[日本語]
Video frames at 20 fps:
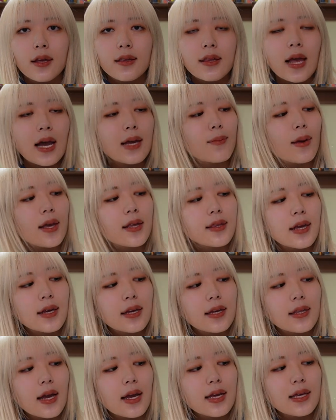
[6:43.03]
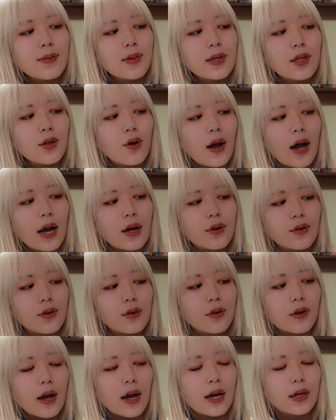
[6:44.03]
内面的な意味のあ
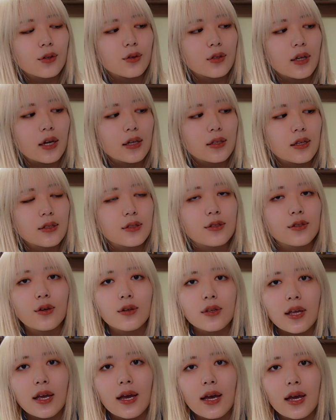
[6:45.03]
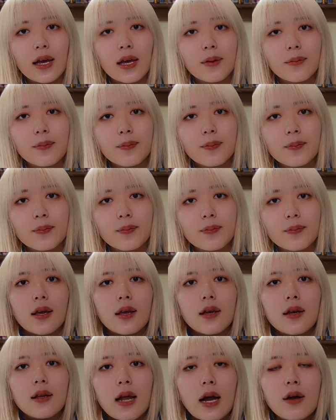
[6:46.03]
るカードなんですよね。
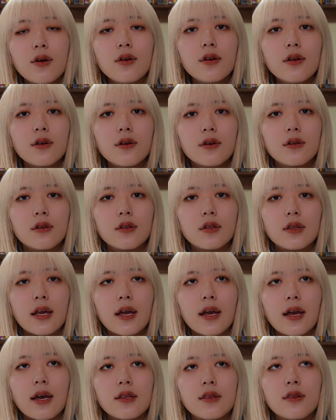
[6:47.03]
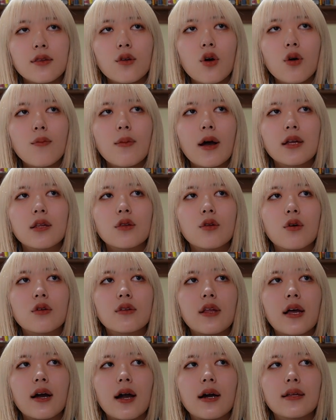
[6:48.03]
ラウール君ってスノーマンの
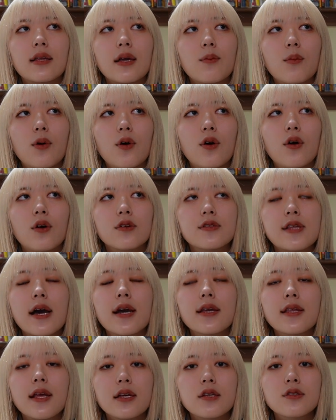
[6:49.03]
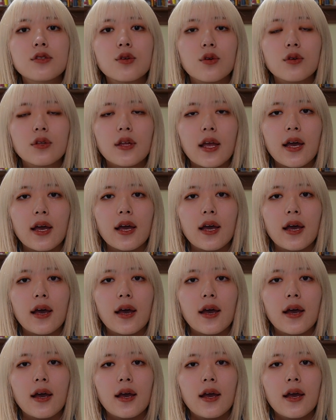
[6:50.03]
中でも最年少
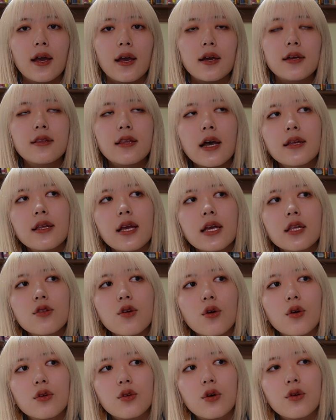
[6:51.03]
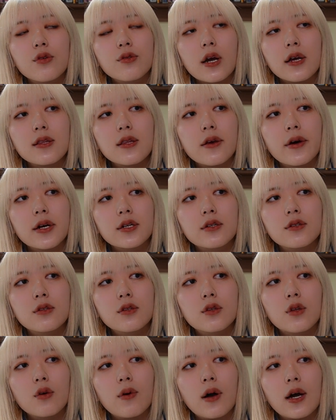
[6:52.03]
で、え最年長の深沢
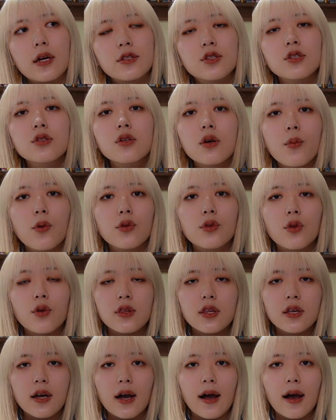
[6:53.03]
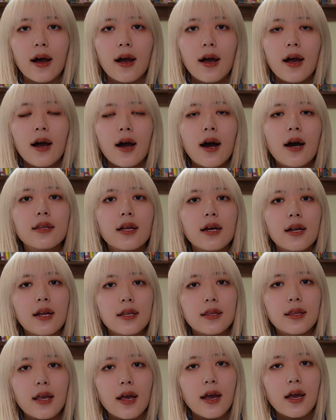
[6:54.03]
君とは10も年が離
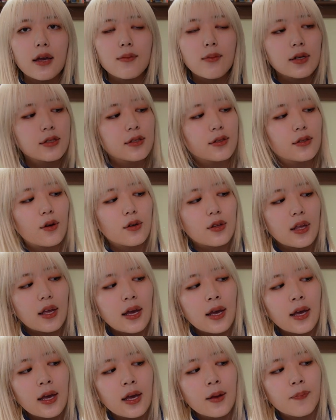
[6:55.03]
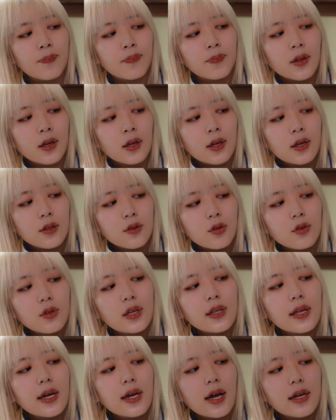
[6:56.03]
れていますよね。そん
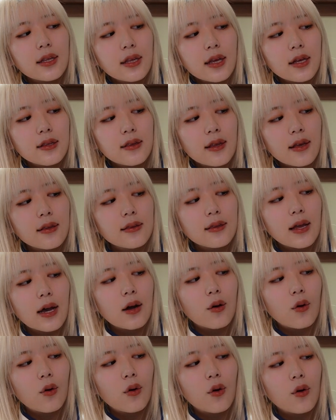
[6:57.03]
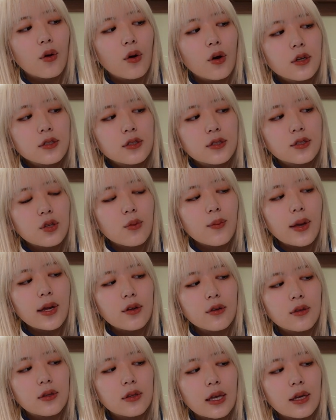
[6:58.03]
な中でセンターを務め
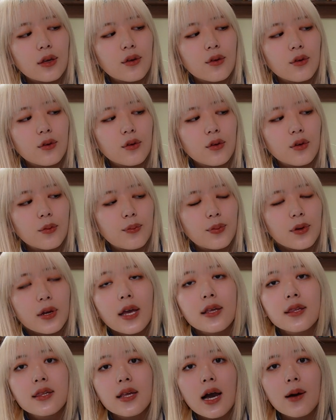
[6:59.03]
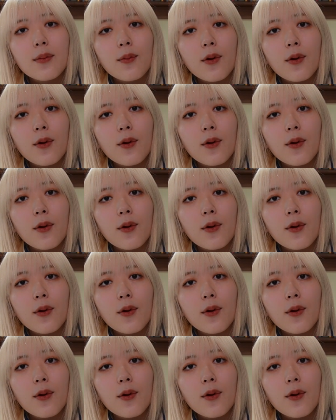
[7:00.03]
るっていうプレッシャー